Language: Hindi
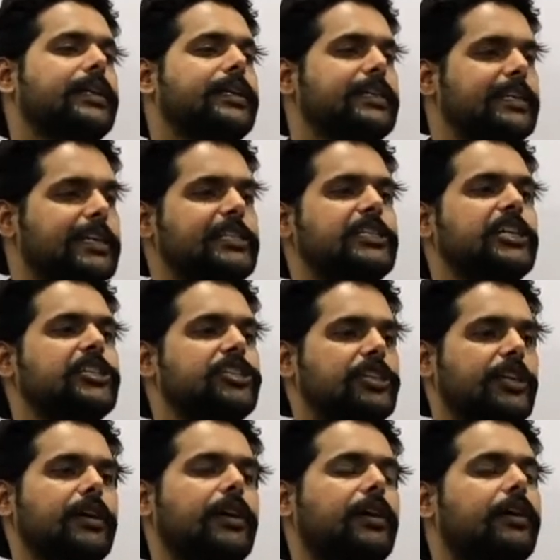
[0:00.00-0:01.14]
ये जज
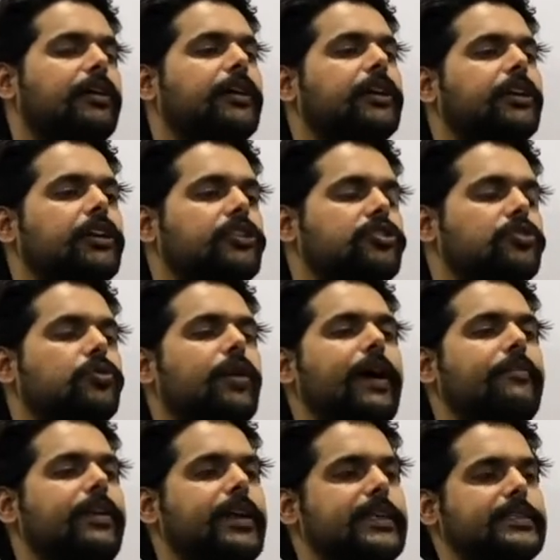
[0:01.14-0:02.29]
किया कि जो
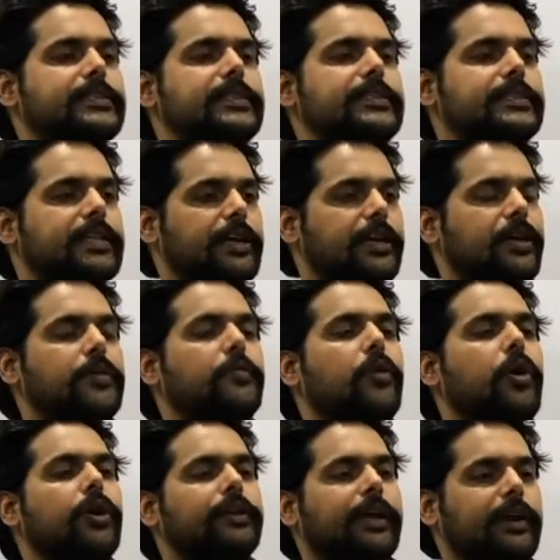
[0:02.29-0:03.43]
एविडेंसेस थे वो
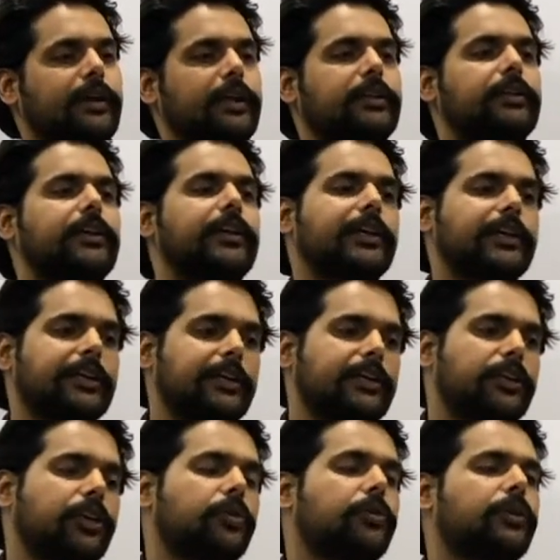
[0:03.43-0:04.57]
ऑथेंटिक थे या नहीं
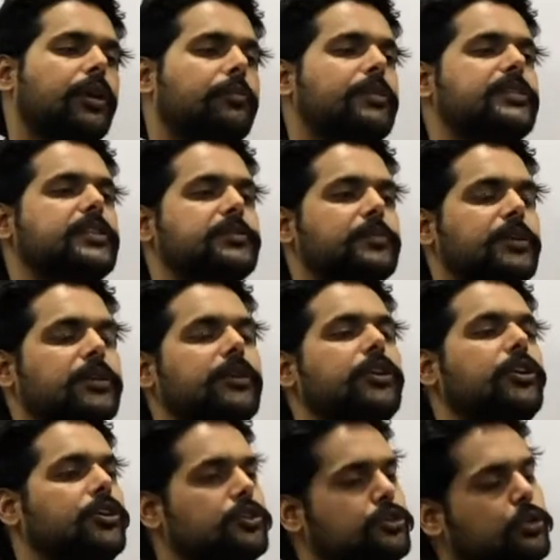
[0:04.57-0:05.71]
थे और उनके बेसिस पर
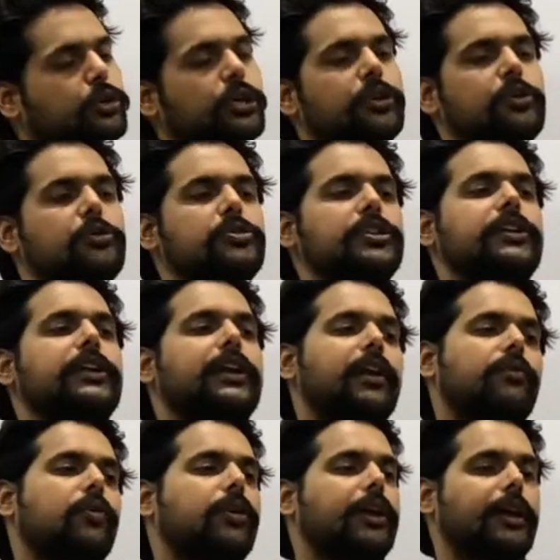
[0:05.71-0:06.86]
जो कंक्लूजन निकला
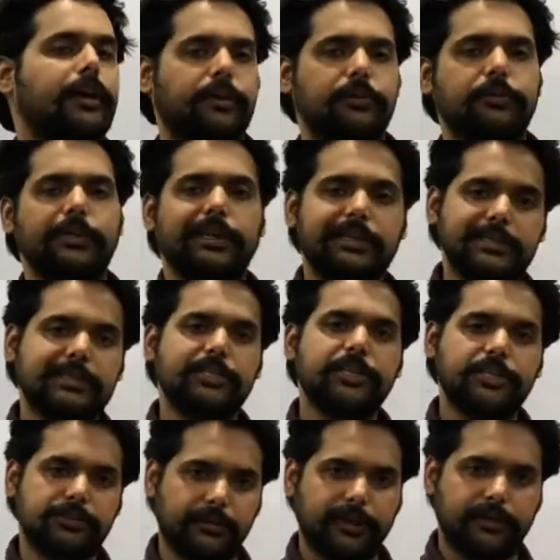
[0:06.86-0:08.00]
वो क्या है तो दैट इज़ द
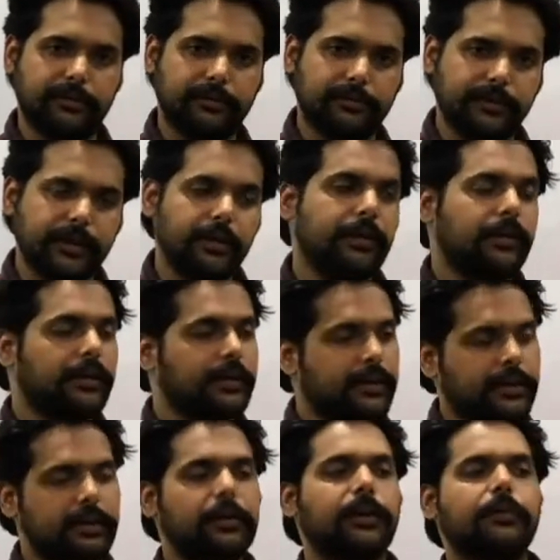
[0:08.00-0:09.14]
जजमेंट
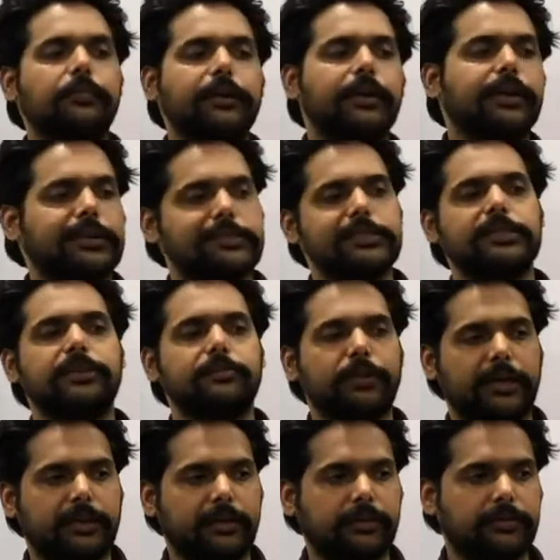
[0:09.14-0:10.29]
लेकिन यहाँ पर है डिसीजन
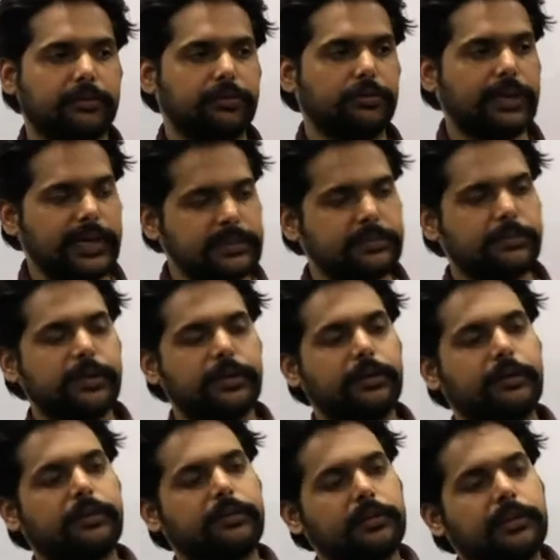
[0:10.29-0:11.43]
मेकिंग तो इसमें
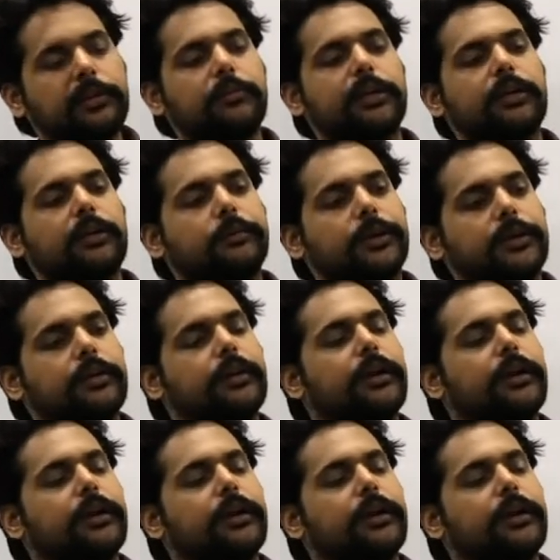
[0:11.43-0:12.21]
डिसीजन मेकिंग में